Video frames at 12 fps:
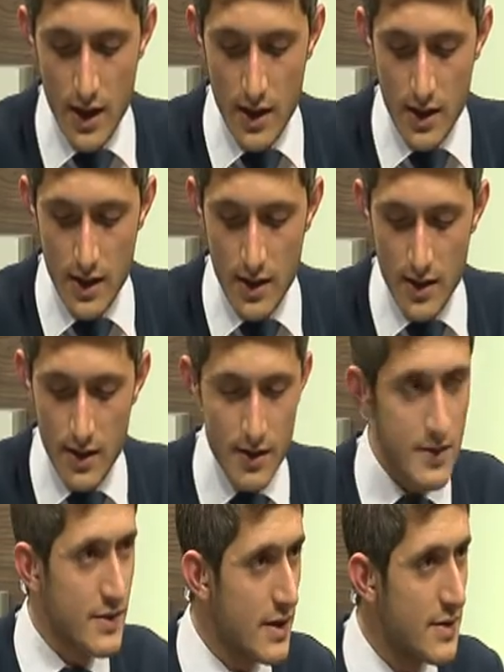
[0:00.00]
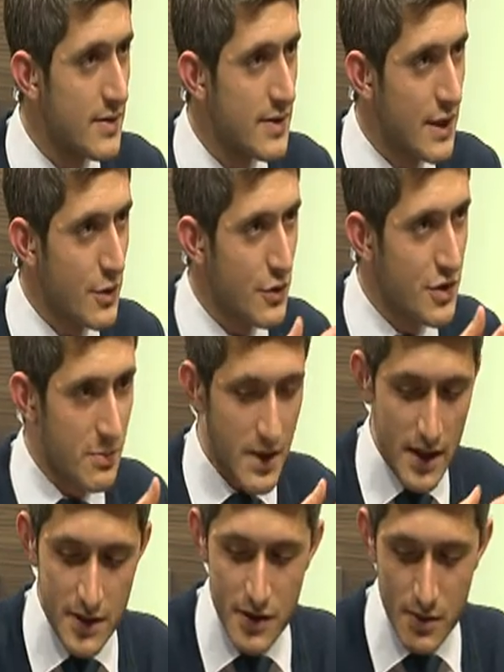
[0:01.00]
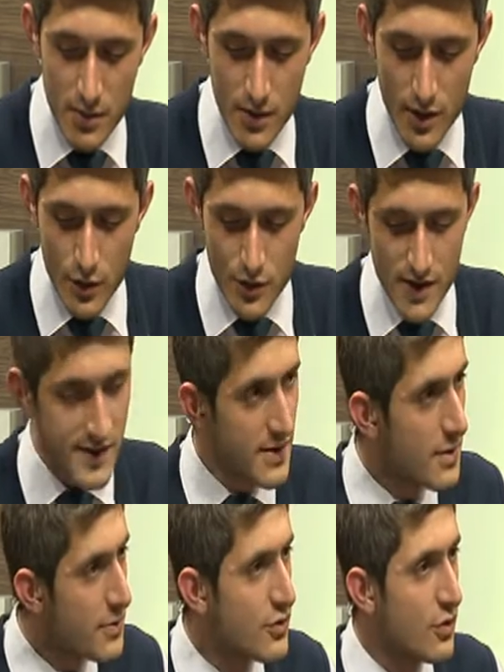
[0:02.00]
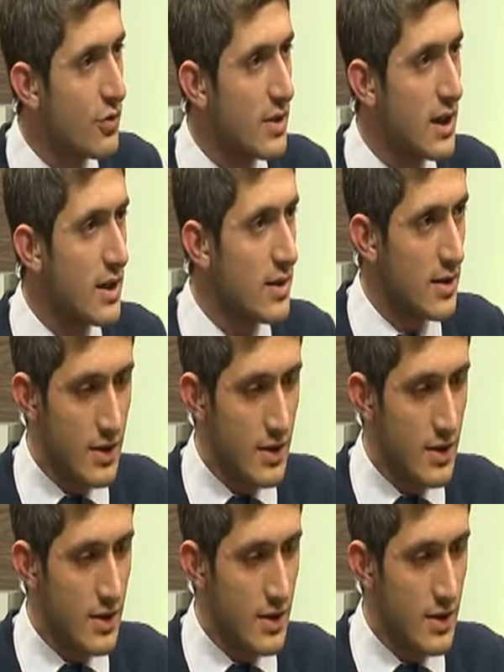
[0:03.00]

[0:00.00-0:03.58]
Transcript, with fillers: Ee, Sayın Zeki Hocam'a geçeceğim ama öncesinde bir soru daha e,